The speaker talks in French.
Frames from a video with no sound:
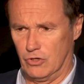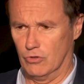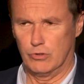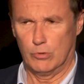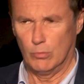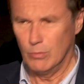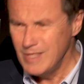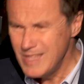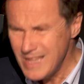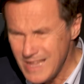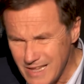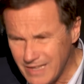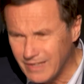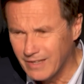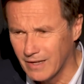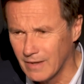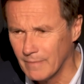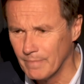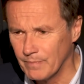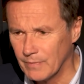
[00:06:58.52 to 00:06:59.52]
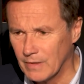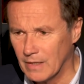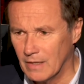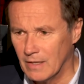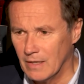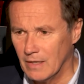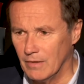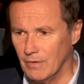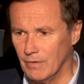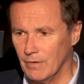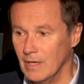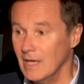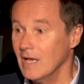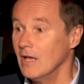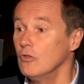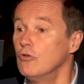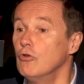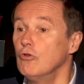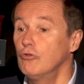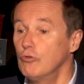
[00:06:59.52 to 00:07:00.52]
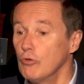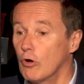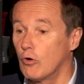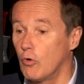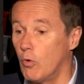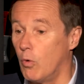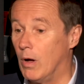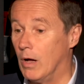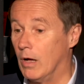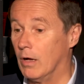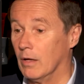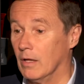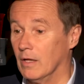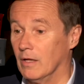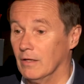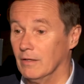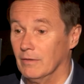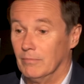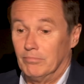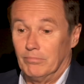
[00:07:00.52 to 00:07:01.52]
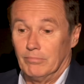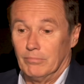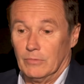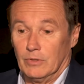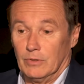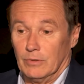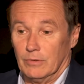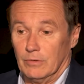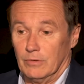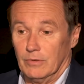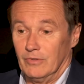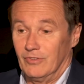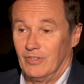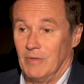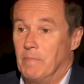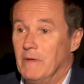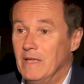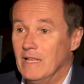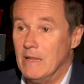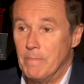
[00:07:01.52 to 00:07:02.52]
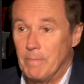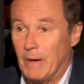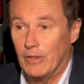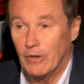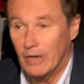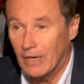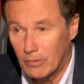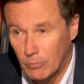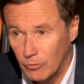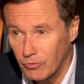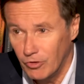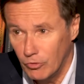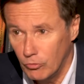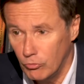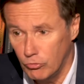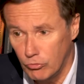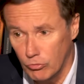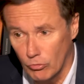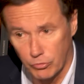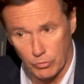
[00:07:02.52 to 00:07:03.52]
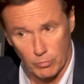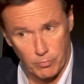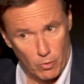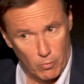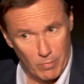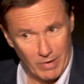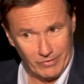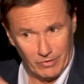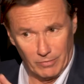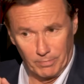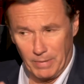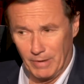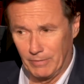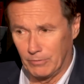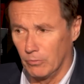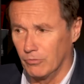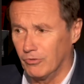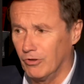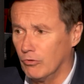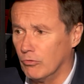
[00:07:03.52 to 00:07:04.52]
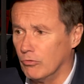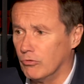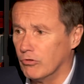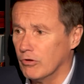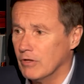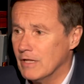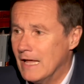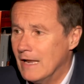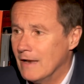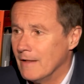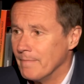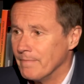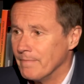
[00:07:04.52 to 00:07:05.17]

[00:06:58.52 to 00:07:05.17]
sont dingues. de surcroît, il n'est pas dans la Constitution. Donc pour moi, ce n'est pas constitutionnel.